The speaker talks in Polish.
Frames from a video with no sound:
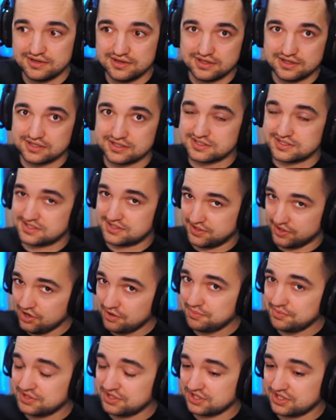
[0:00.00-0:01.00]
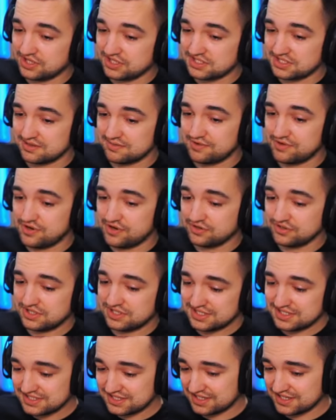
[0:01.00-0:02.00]
zdobyć te
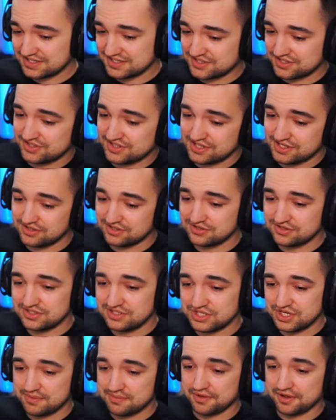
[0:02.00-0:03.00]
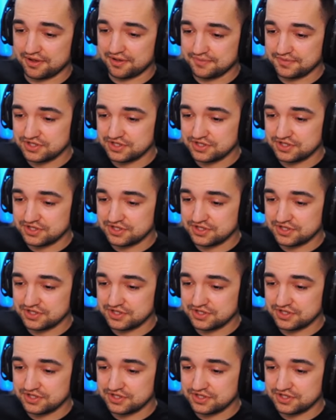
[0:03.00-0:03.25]
samochody, zaraz do tego dojdziemy.